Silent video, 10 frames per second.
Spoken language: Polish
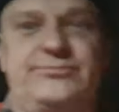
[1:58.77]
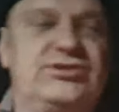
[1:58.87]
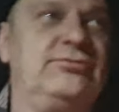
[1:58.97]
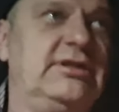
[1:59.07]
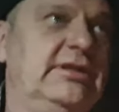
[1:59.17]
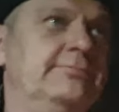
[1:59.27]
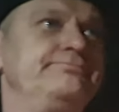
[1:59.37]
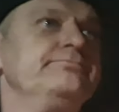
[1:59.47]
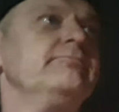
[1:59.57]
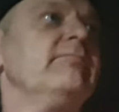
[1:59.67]
na przykład, nie?
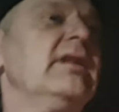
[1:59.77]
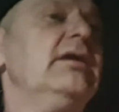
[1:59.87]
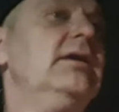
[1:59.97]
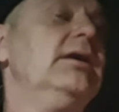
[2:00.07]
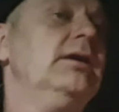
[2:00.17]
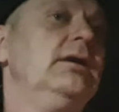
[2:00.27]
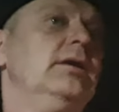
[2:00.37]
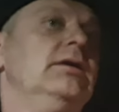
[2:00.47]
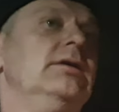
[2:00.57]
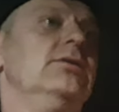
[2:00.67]

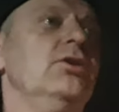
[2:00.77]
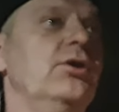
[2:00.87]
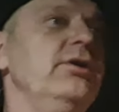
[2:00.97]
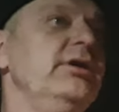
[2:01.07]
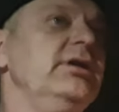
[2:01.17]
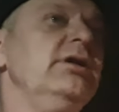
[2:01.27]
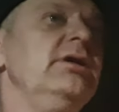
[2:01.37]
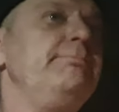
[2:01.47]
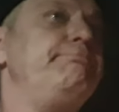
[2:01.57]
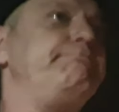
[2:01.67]
No
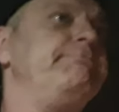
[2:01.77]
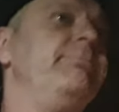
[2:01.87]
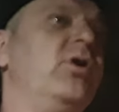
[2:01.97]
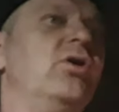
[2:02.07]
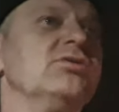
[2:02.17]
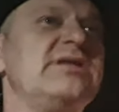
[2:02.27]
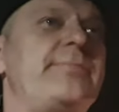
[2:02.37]
i bo